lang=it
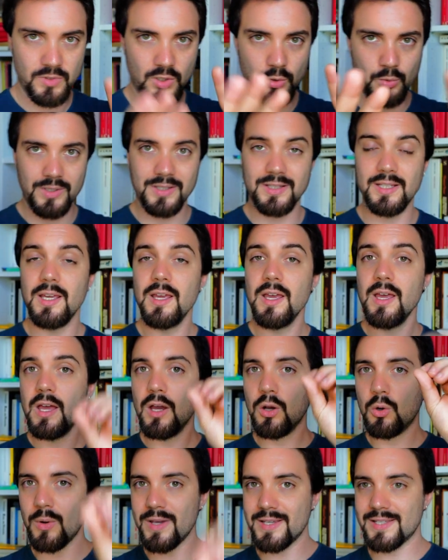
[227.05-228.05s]
Quindi
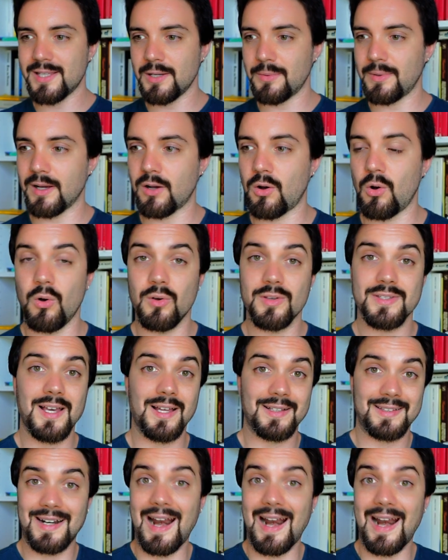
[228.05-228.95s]
questa è una cosa.